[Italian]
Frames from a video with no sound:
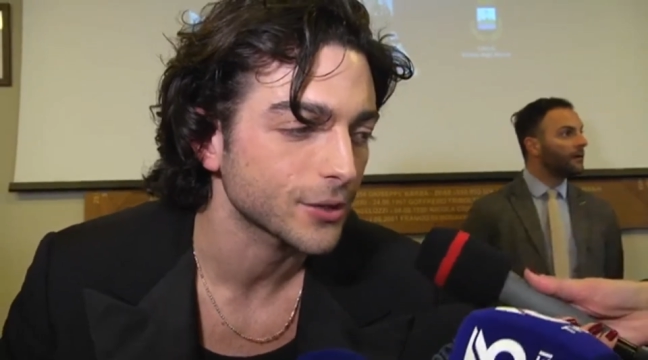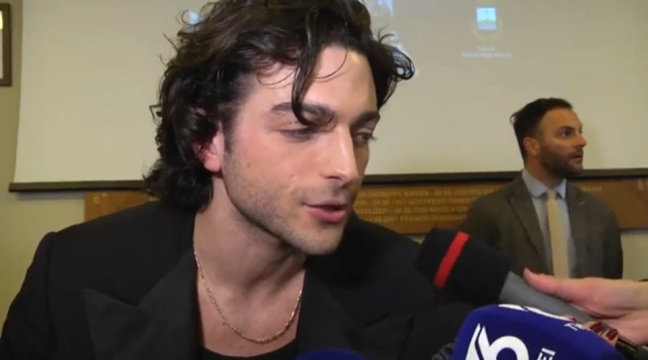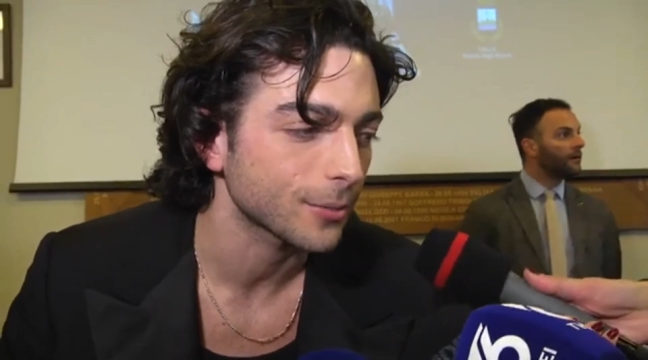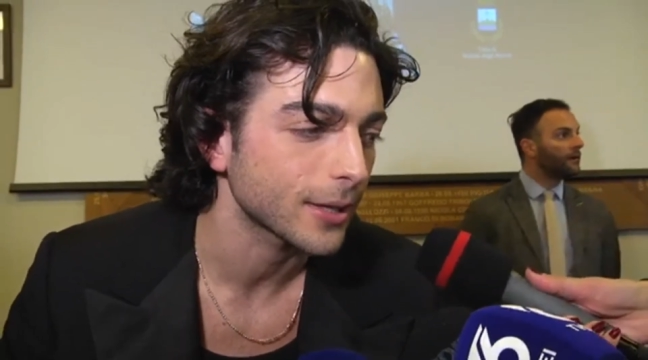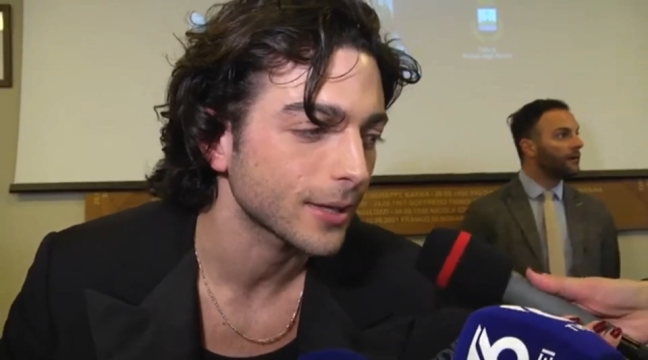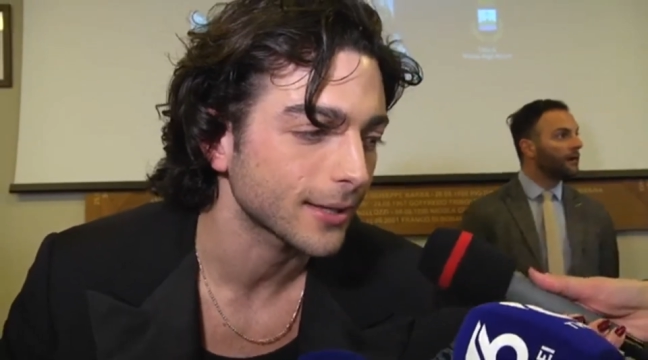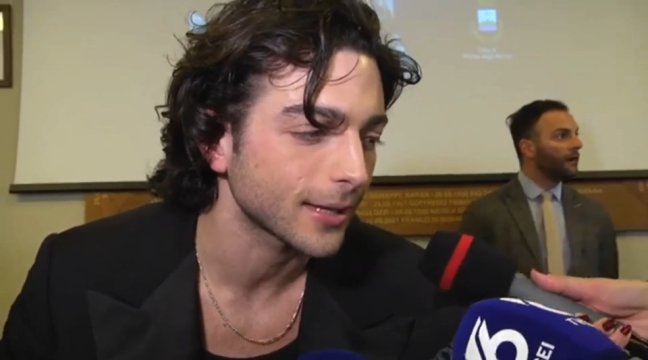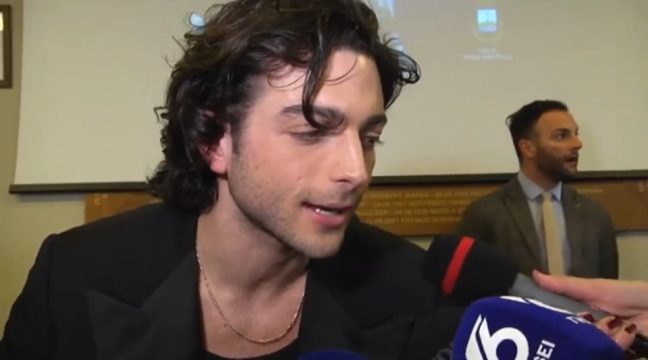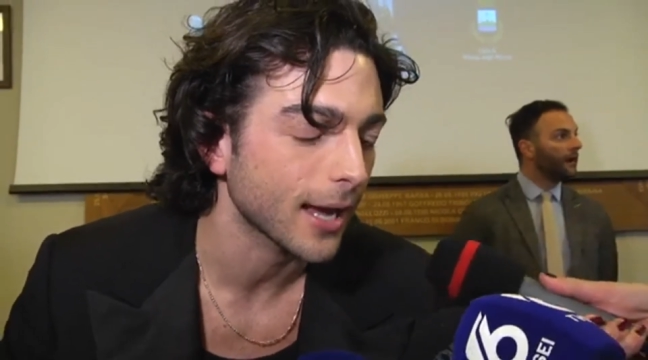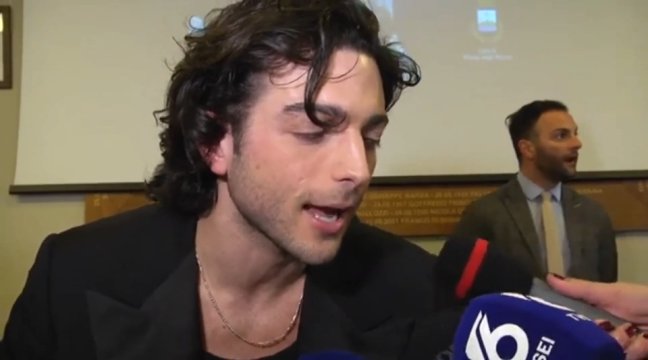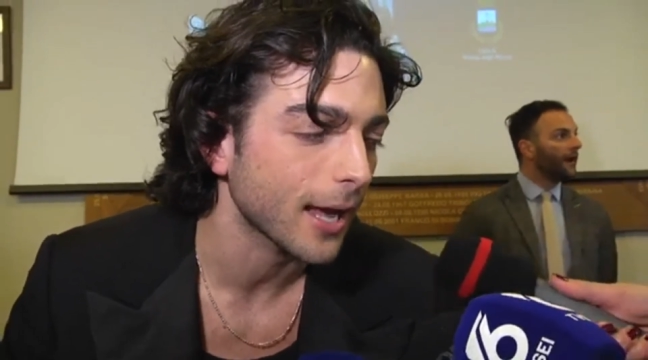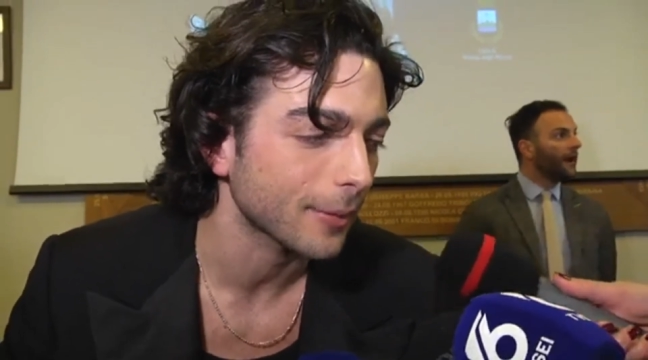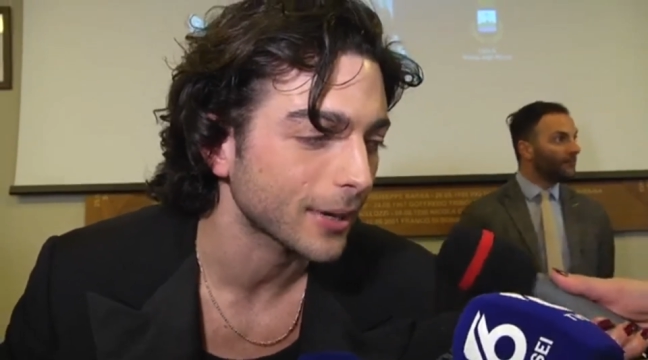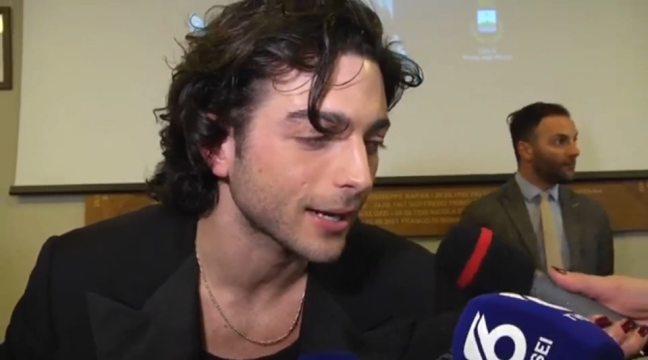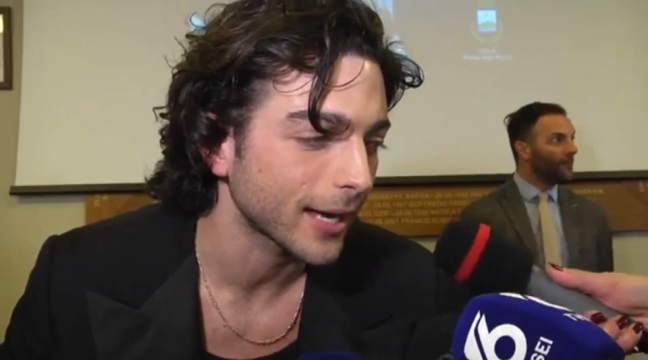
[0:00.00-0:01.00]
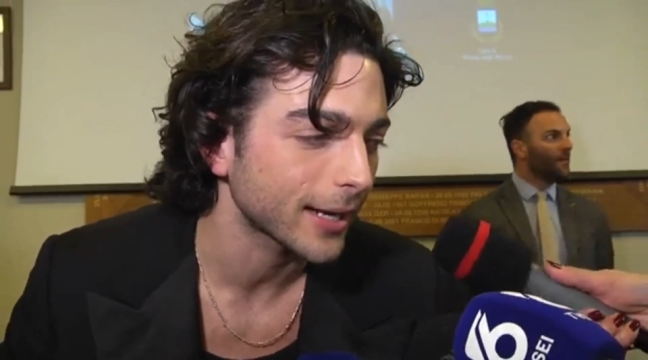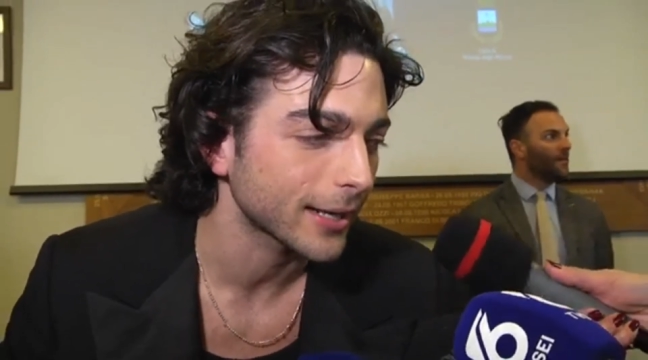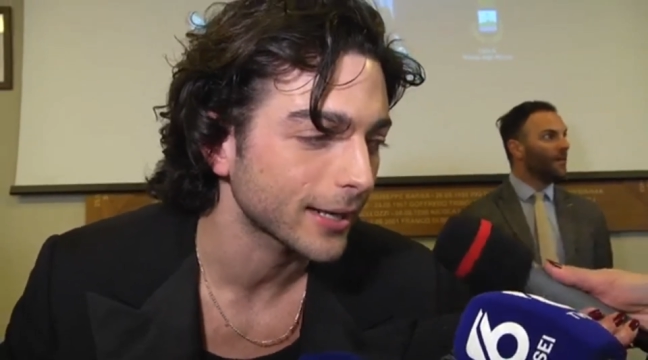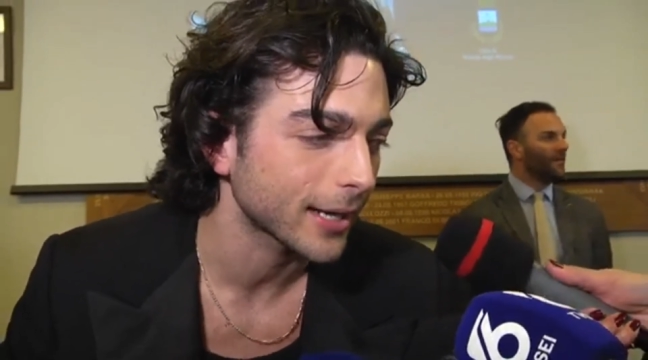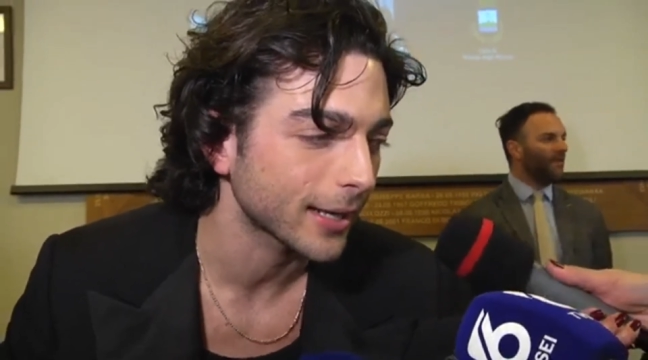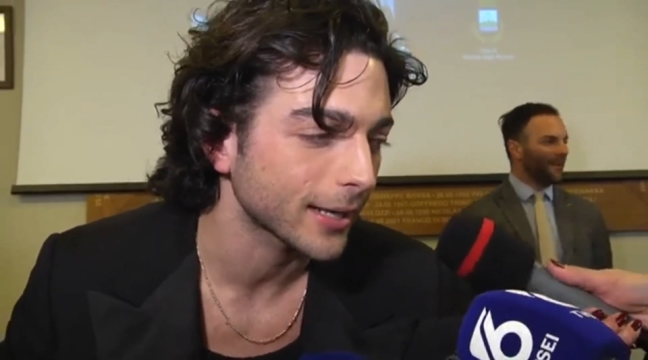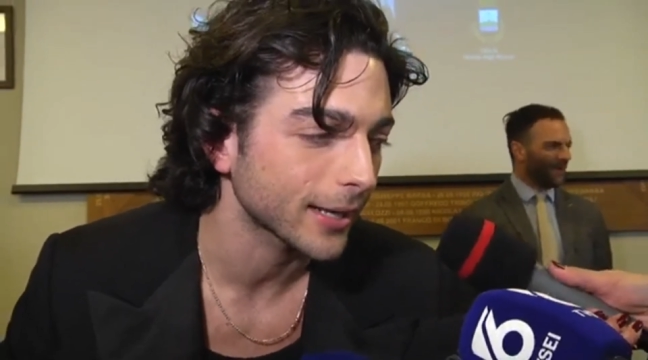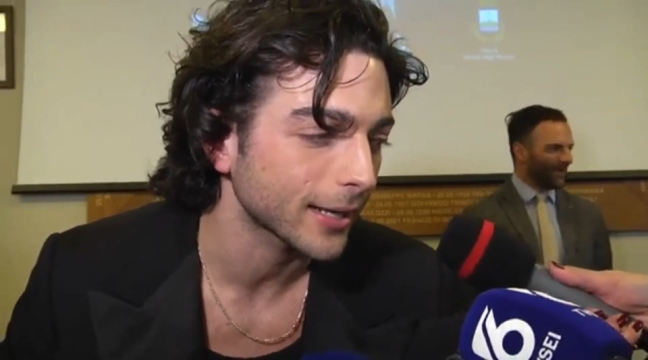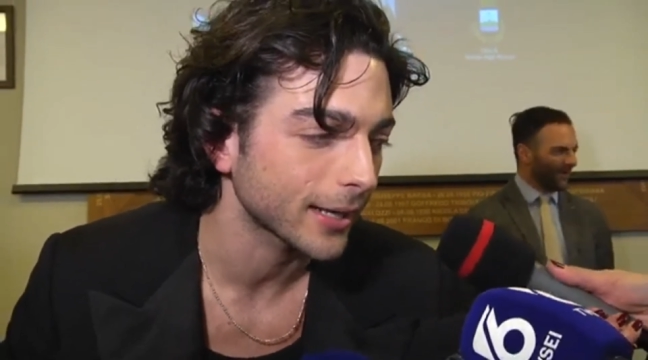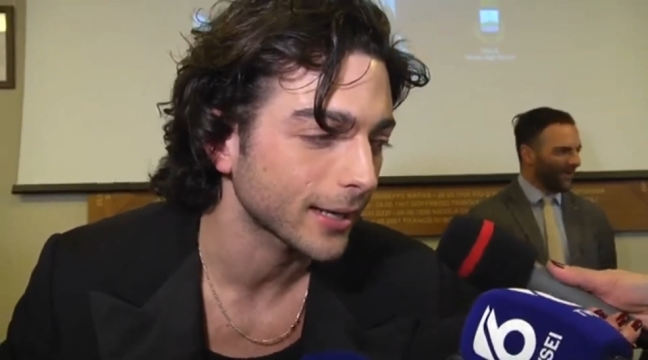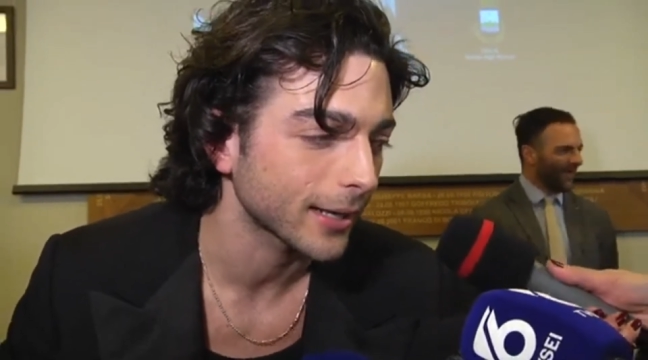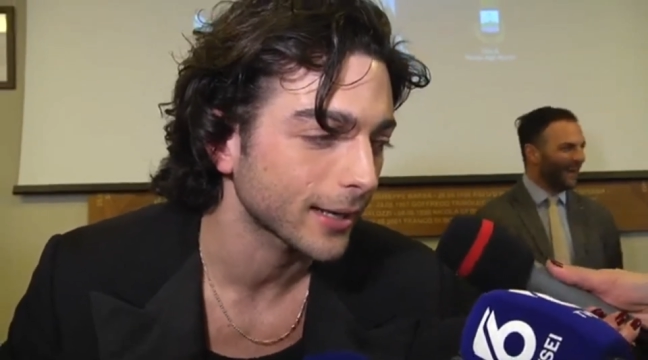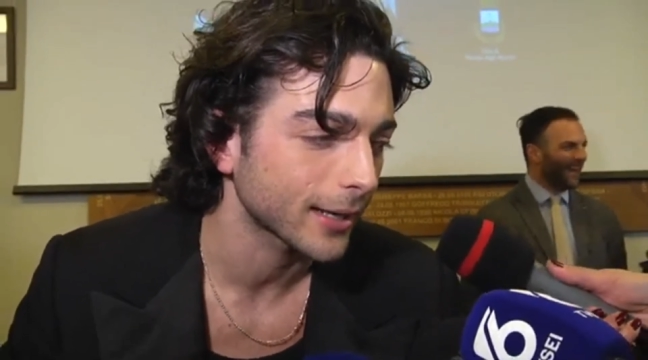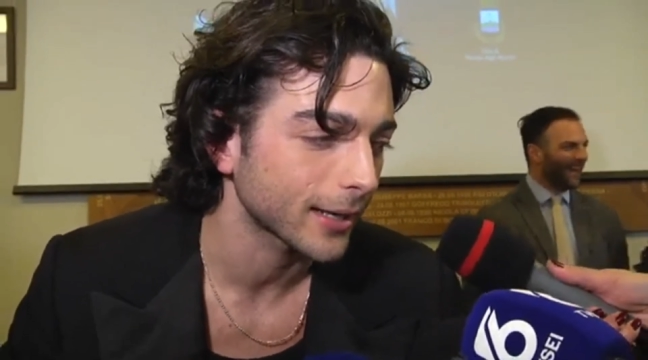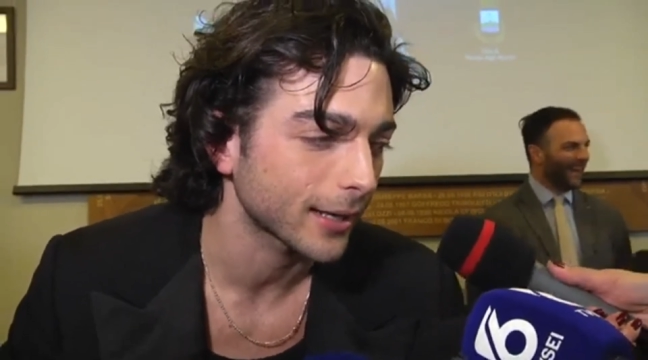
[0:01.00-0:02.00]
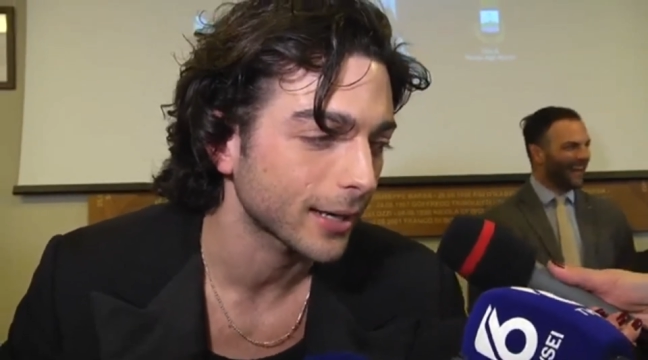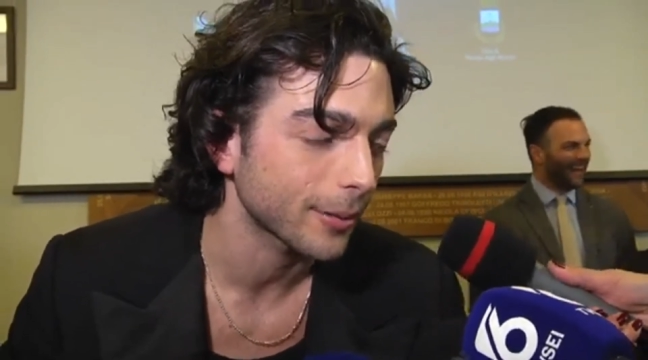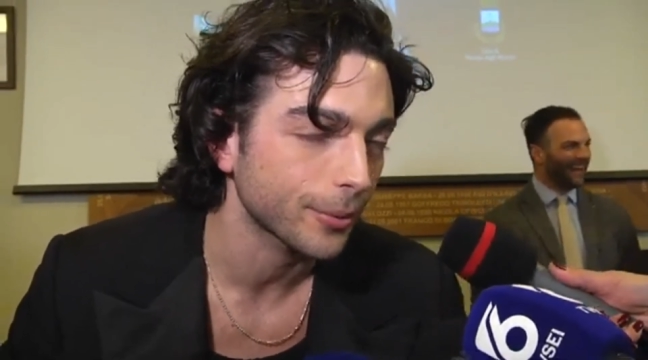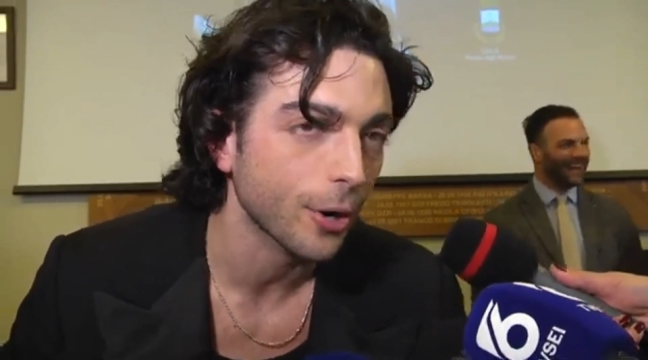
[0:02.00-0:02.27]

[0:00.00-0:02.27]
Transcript: e ci metterà magari anche alla